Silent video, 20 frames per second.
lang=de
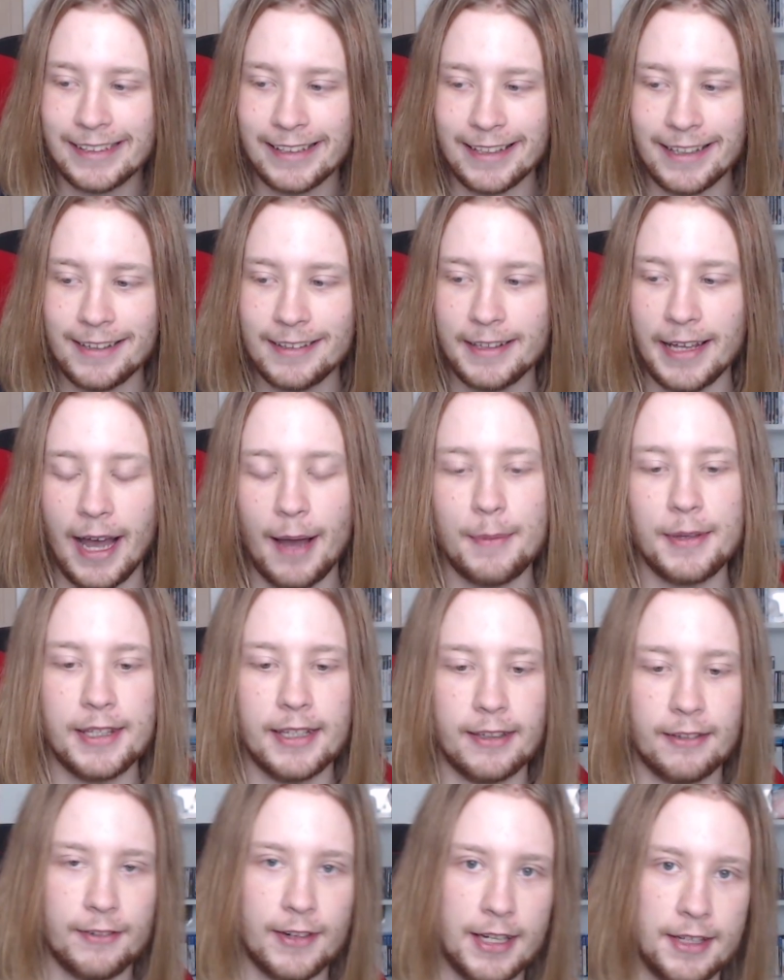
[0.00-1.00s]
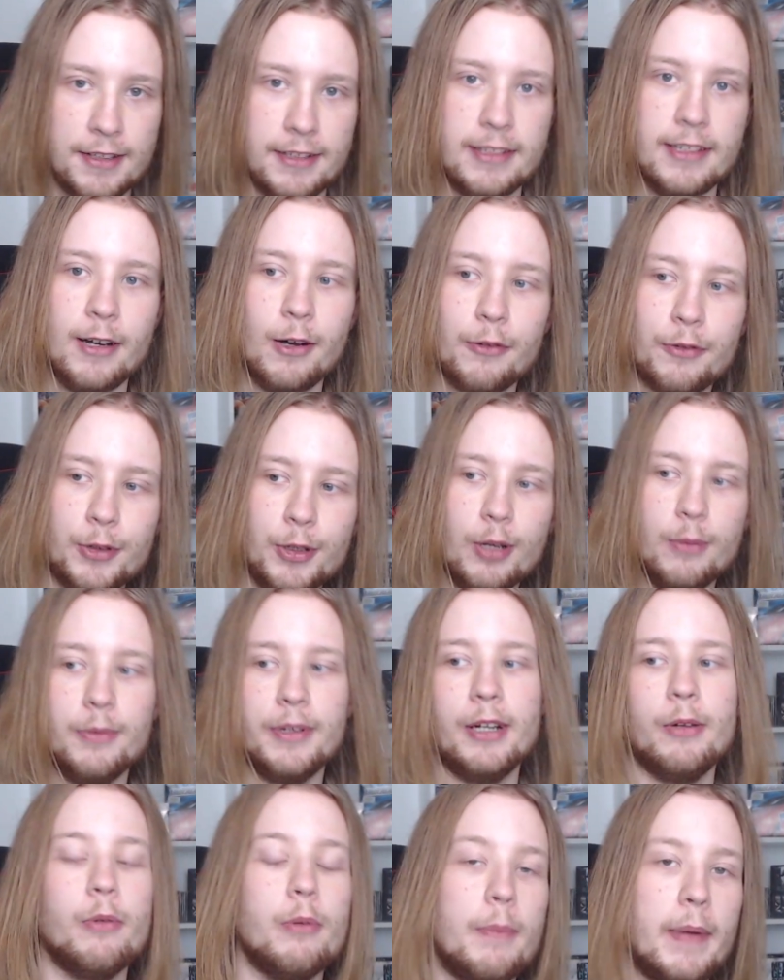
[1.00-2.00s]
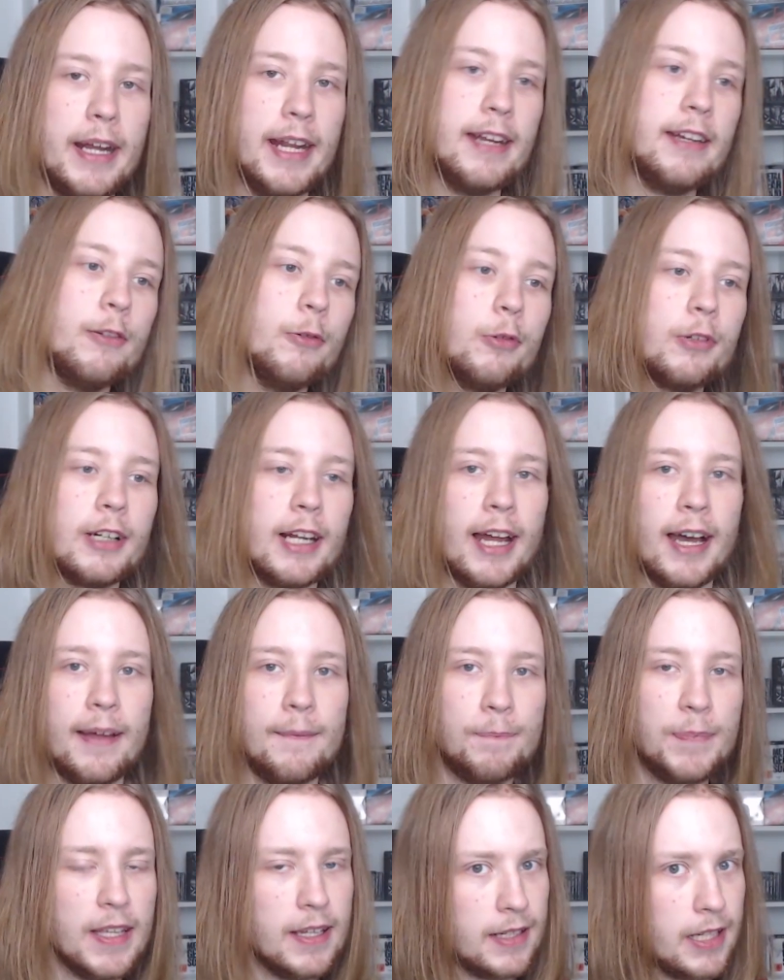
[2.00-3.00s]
Ne, da habe ich ja quasi hier aufgenommen und dann über mein Handy hochgeladen.